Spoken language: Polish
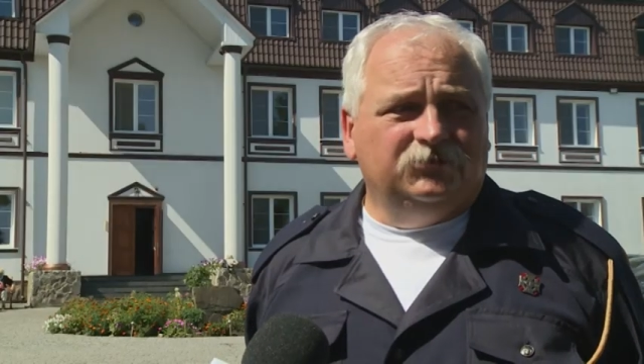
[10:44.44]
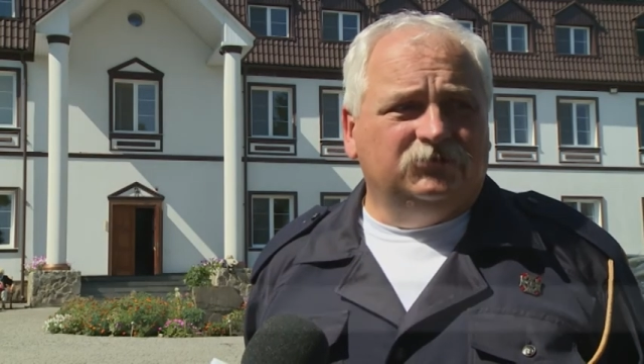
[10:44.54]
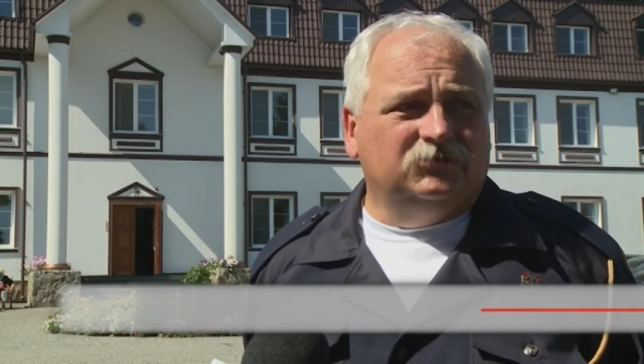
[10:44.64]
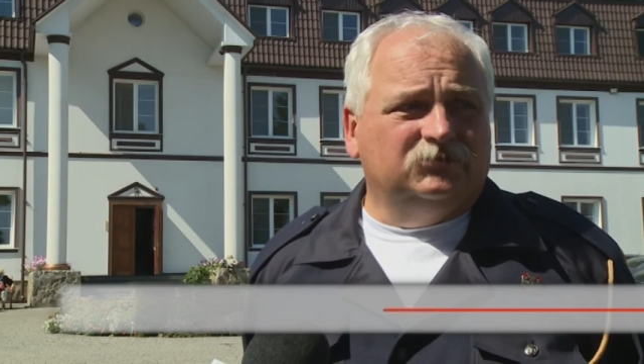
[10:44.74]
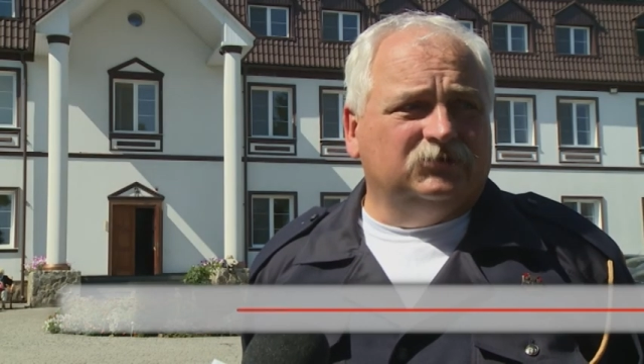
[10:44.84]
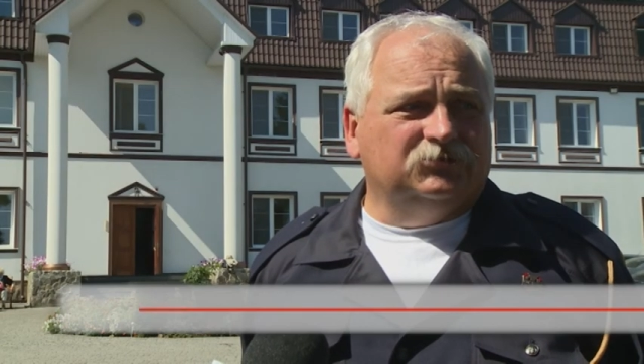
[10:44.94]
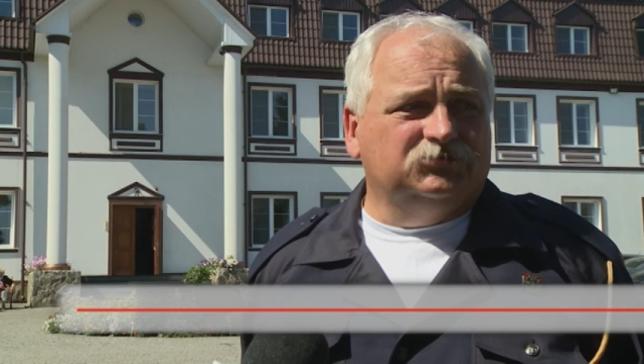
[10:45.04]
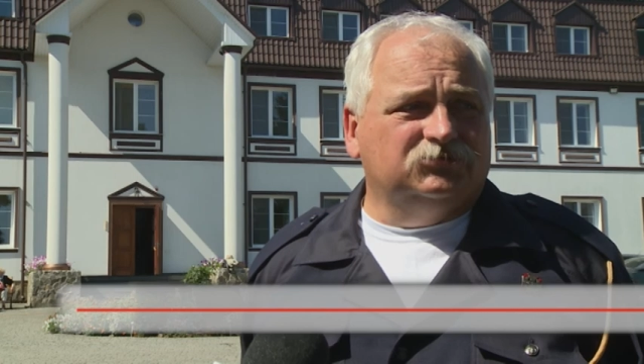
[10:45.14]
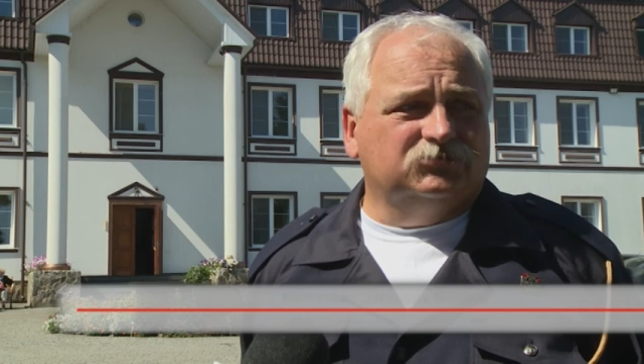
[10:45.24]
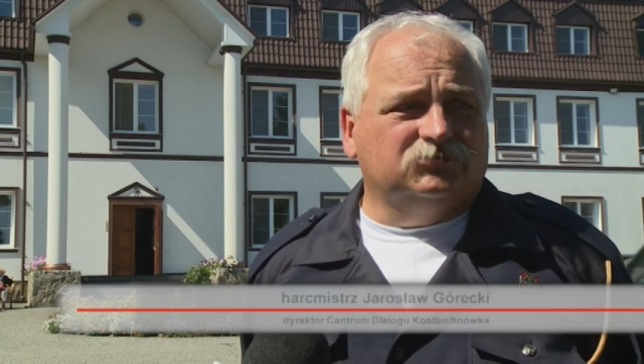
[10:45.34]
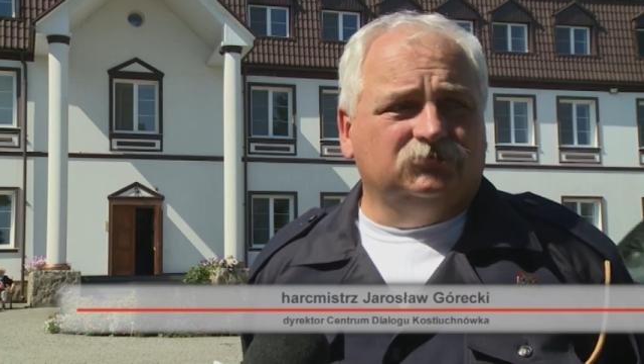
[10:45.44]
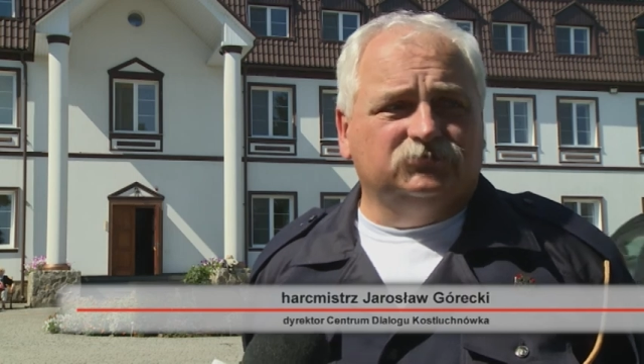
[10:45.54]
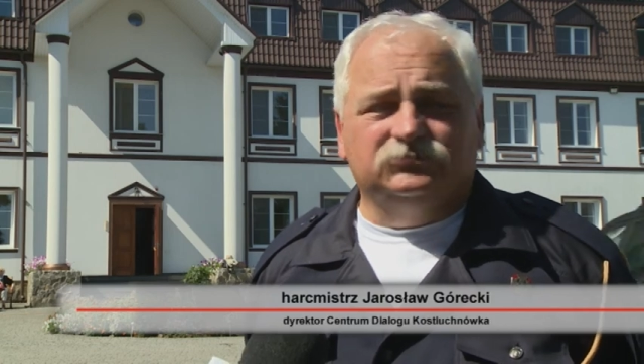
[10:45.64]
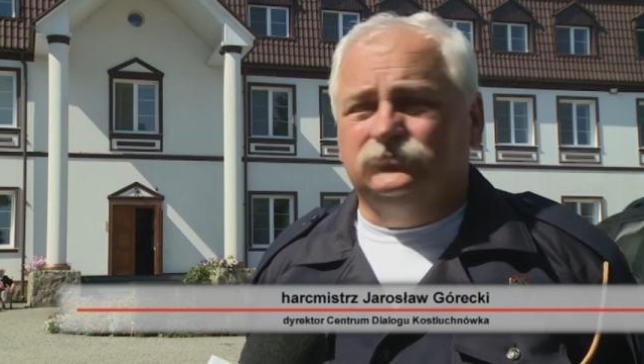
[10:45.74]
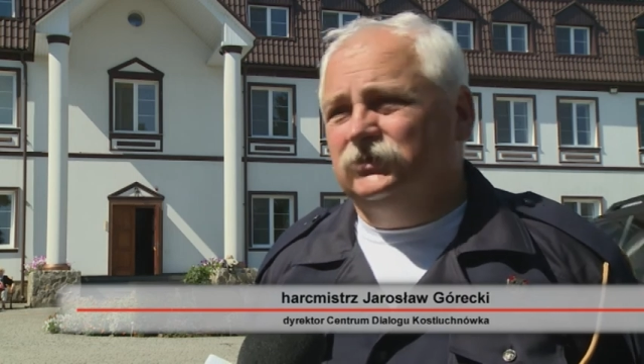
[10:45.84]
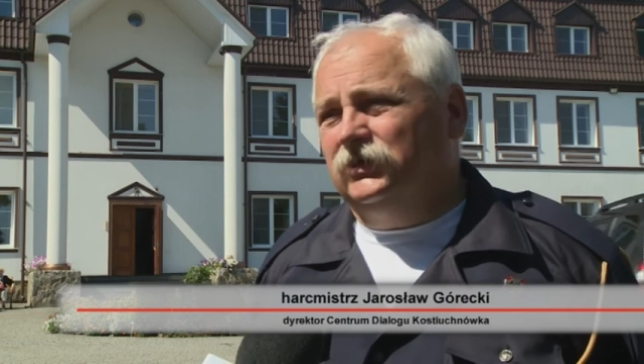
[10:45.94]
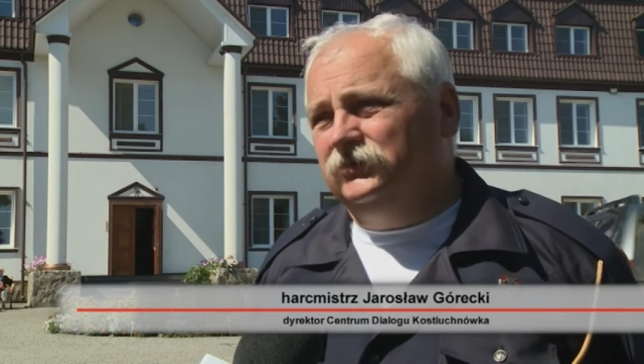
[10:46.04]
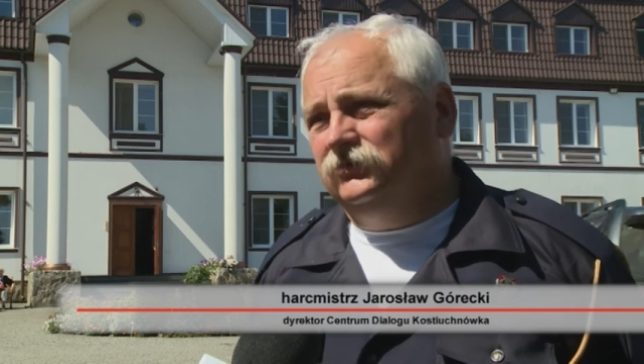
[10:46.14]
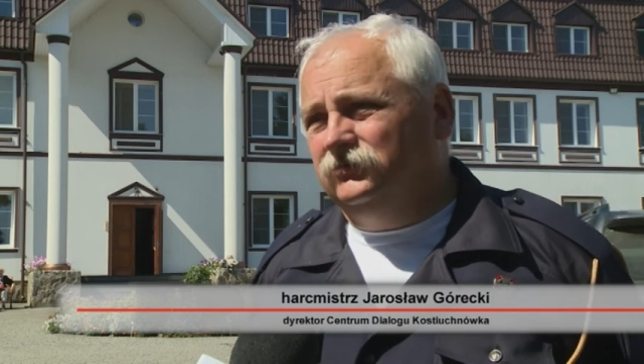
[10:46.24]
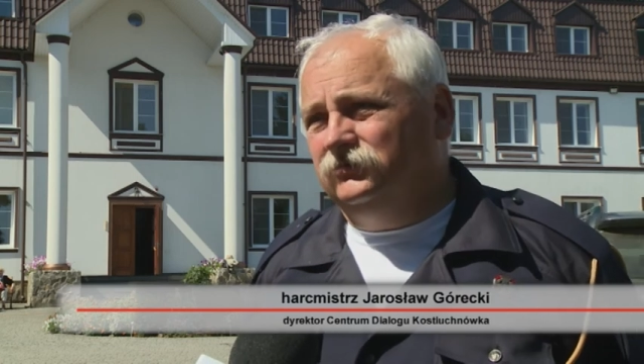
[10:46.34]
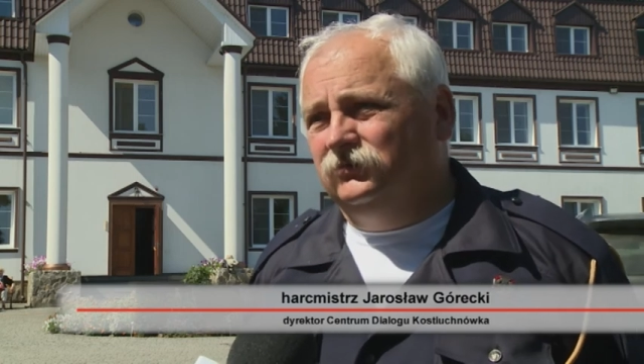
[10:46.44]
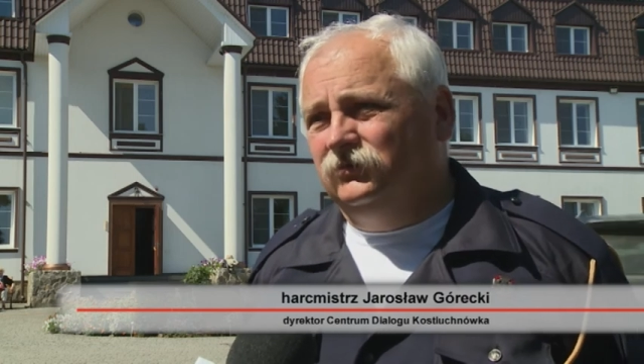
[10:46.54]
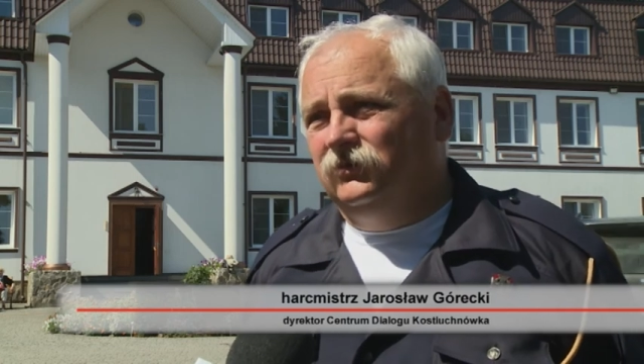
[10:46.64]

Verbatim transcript: i 11 szkół z Ukrainy